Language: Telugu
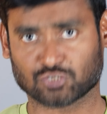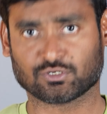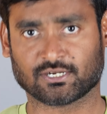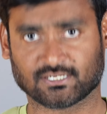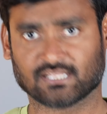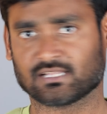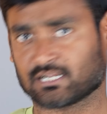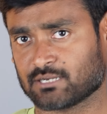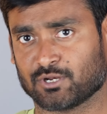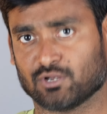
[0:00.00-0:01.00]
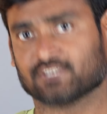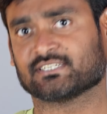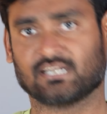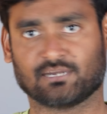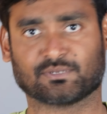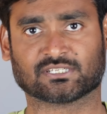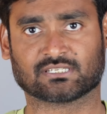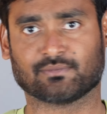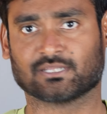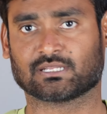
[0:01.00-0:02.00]
చేస్తున్నట్టు ఏదైనా కంపెనీలో సాలరీడ్
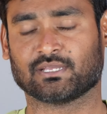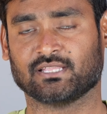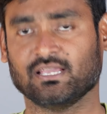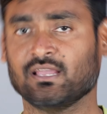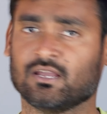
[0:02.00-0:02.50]
పర్సన్స్కి మాత్రమే ఇది